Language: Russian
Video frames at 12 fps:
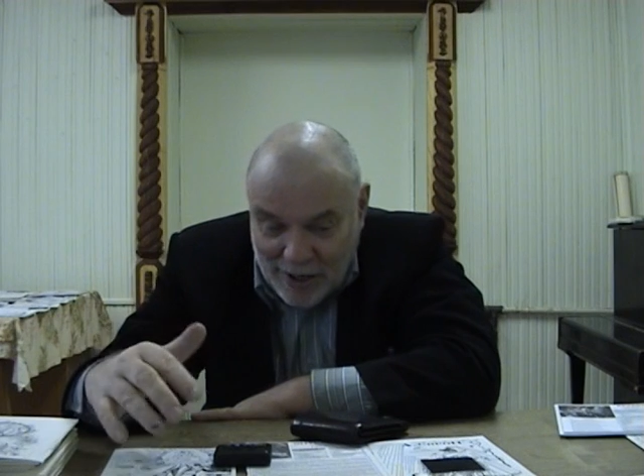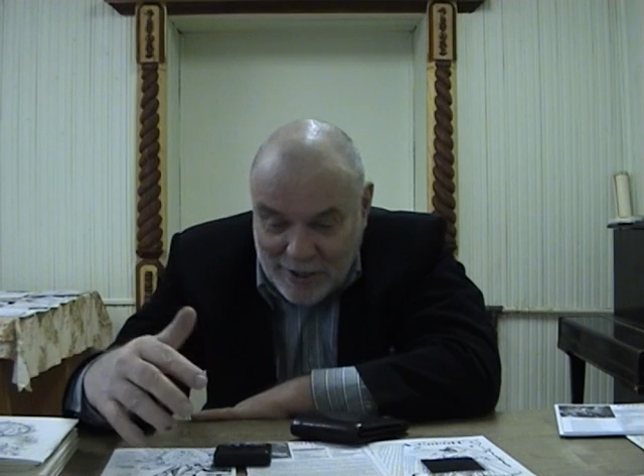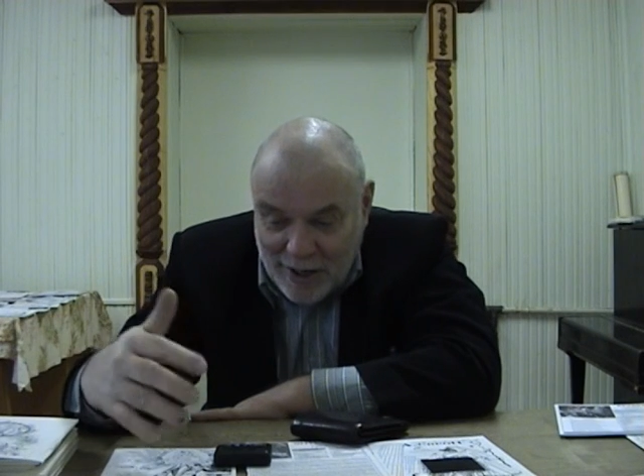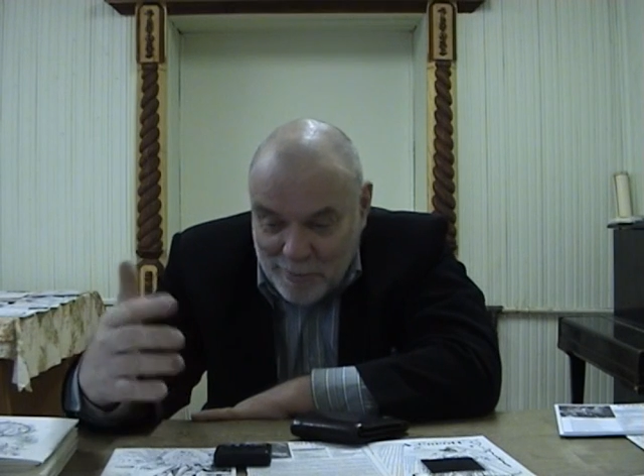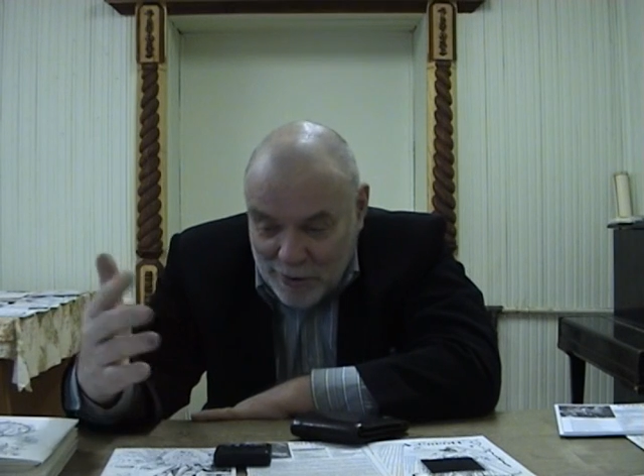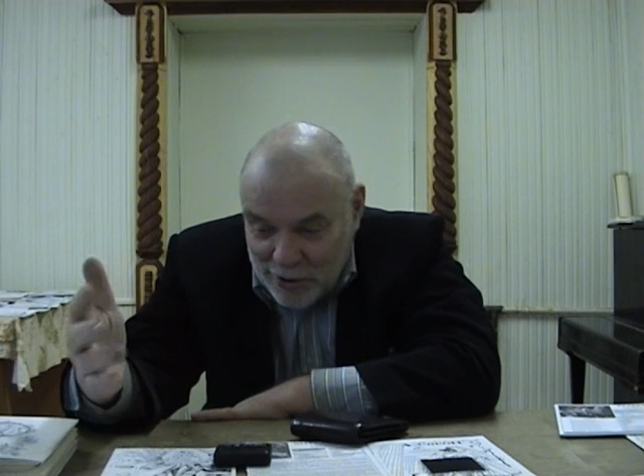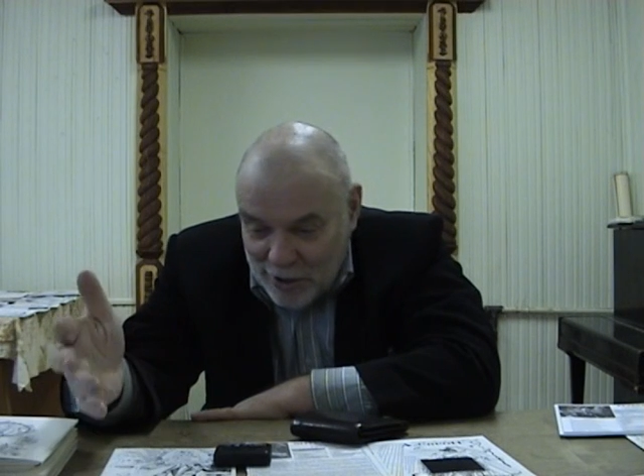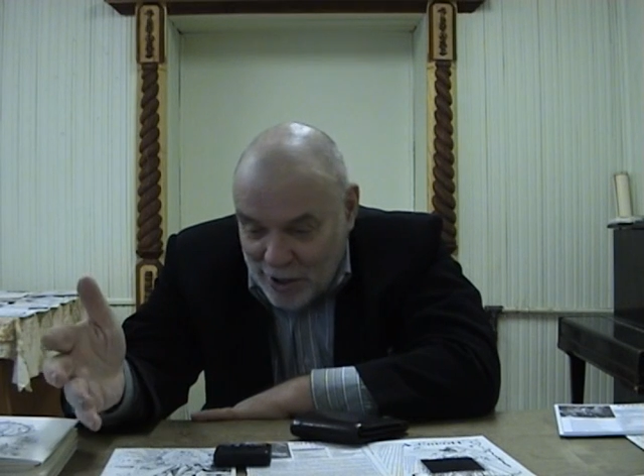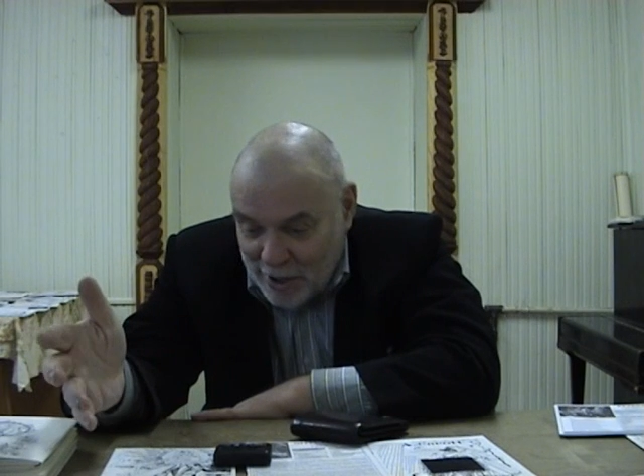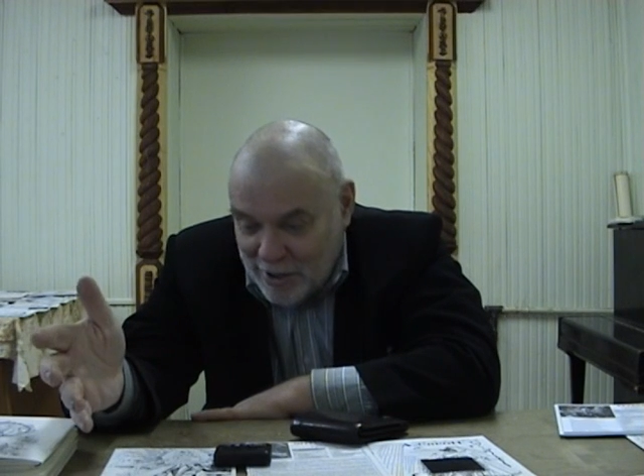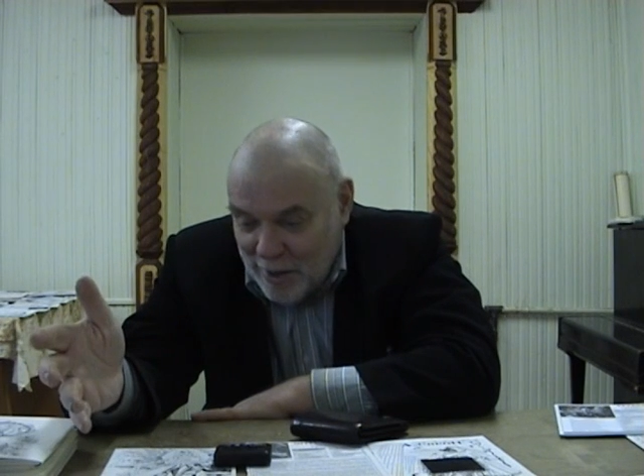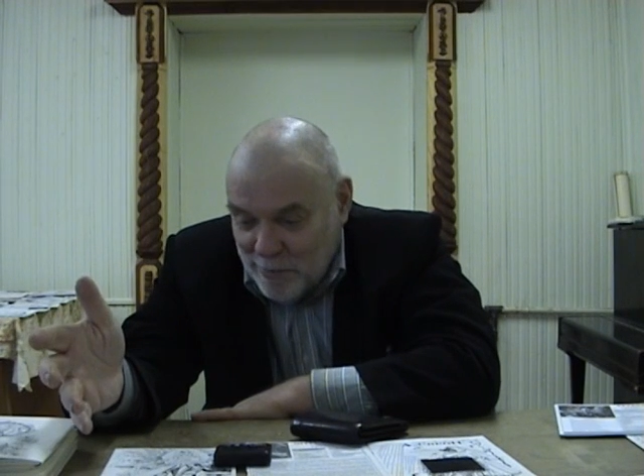или ты, обнаж...
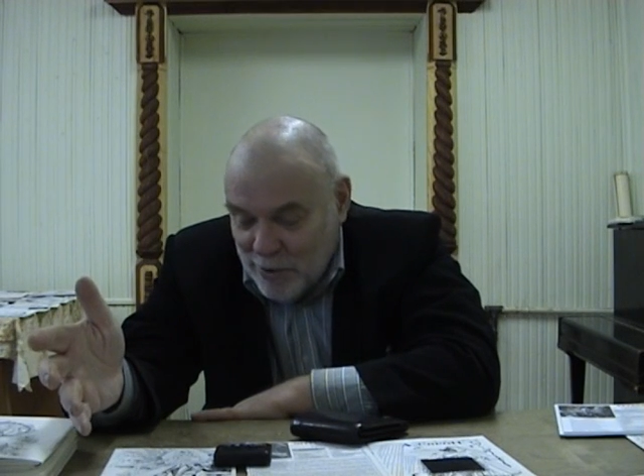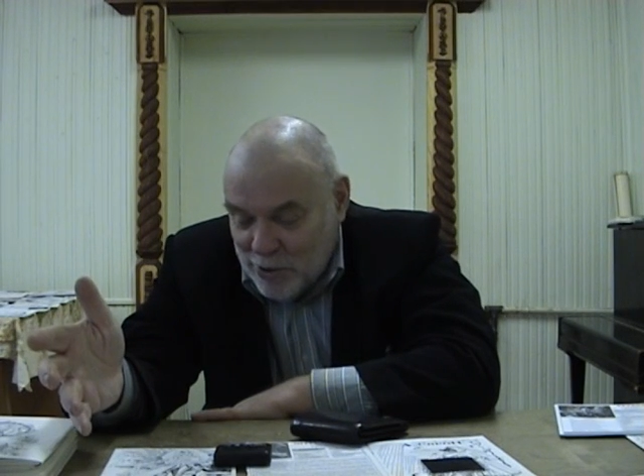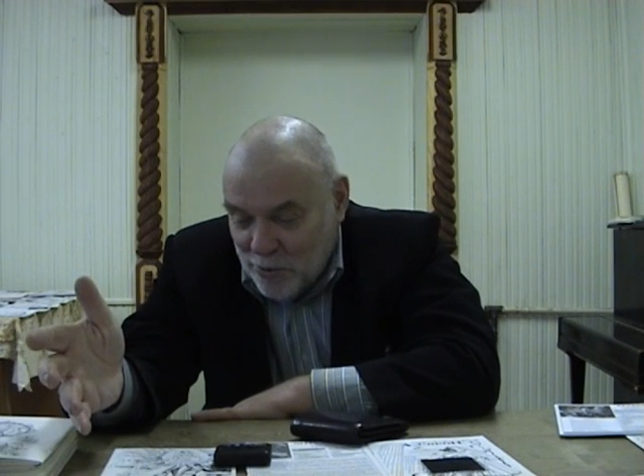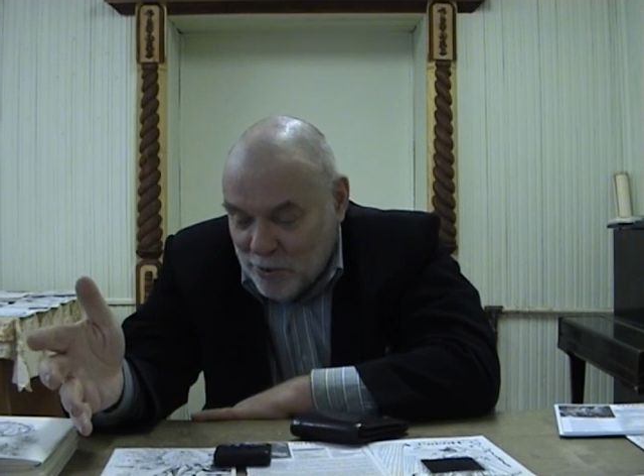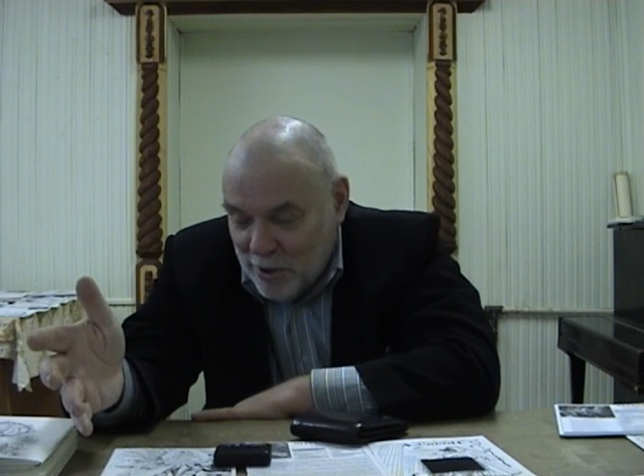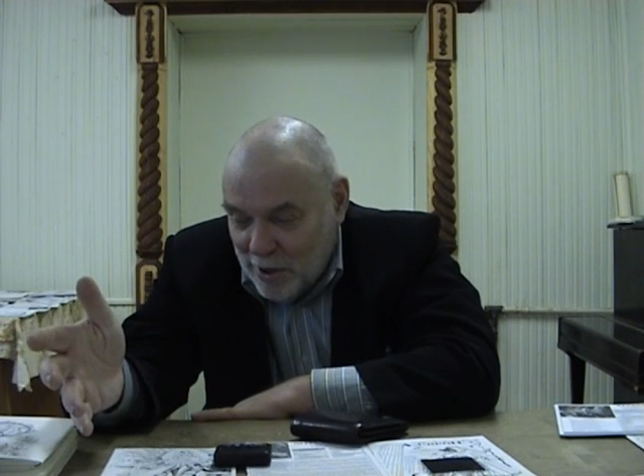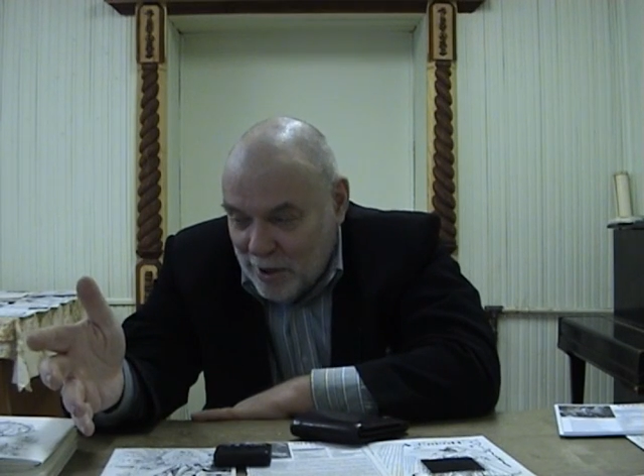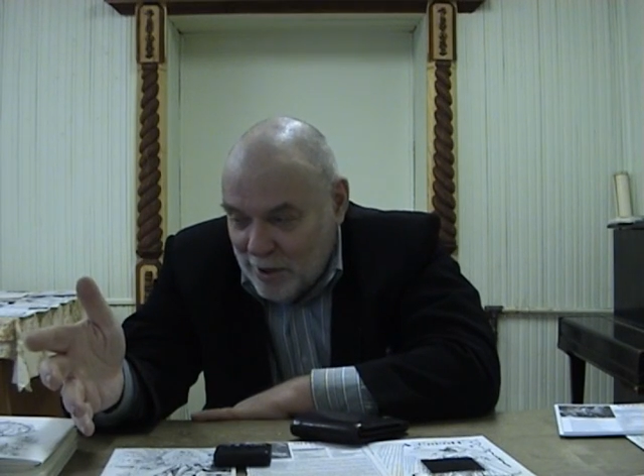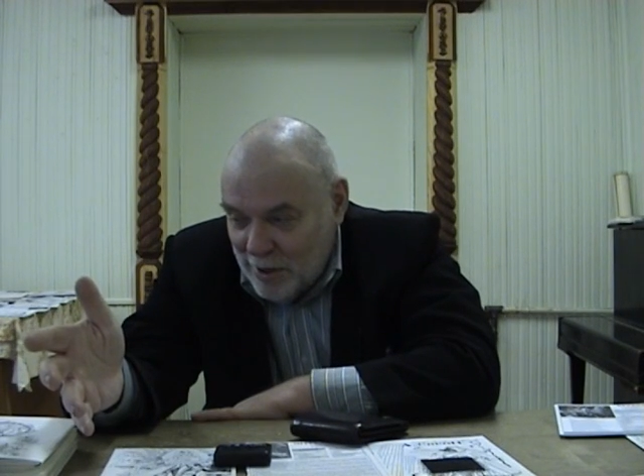или ты обнаженная.